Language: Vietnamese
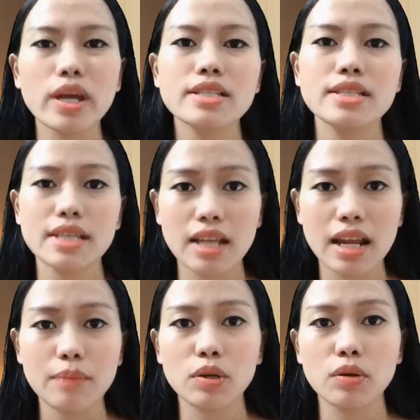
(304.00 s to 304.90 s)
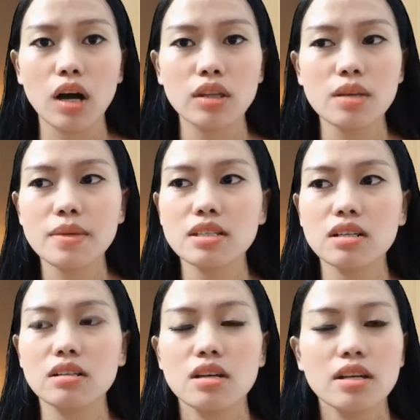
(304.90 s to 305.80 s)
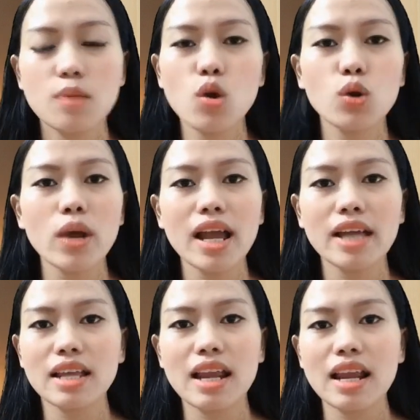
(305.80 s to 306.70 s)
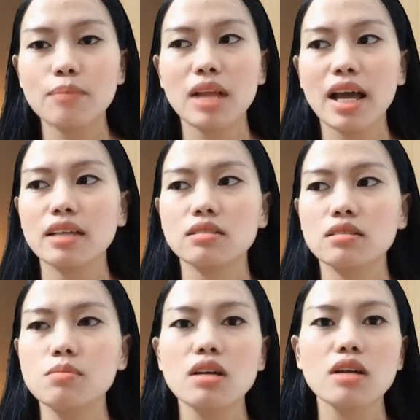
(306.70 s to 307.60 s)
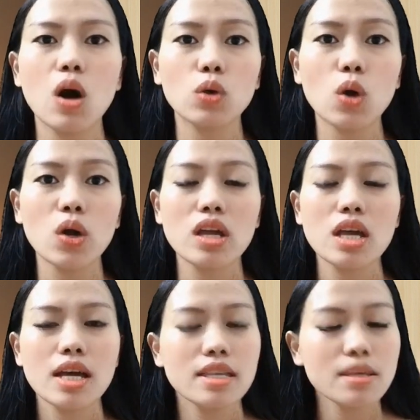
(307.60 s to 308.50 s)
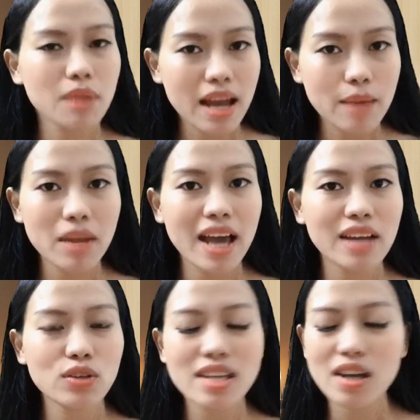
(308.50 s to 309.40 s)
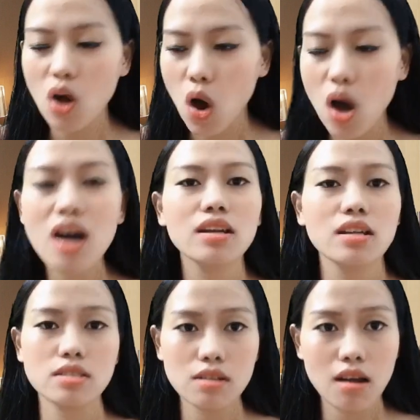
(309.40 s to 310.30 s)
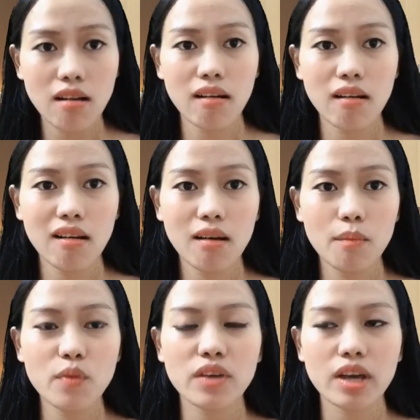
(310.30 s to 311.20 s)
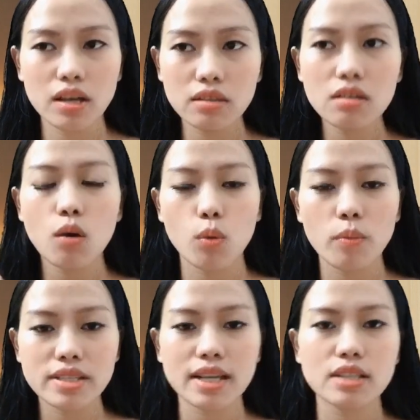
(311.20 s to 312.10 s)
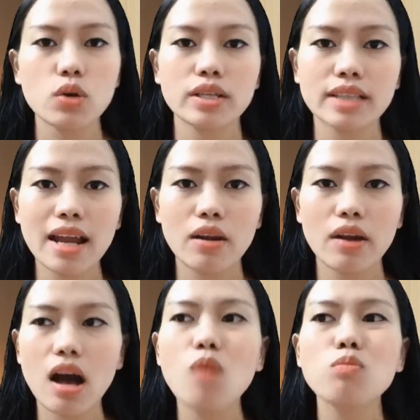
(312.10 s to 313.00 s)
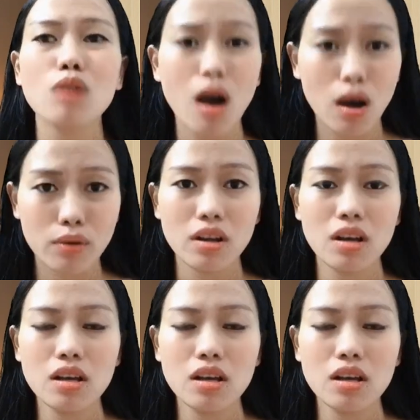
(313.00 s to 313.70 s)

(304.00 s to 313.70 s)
kiên trì để làm điều đó thì bây giờ nếu muốn quay lại thì lại làm lại từ bước đầu thôi nhưng mà làm lại nó sẽ khó hơn lần trước bởi vì cái ấn tượng của mình dành cho người ta là đã không còn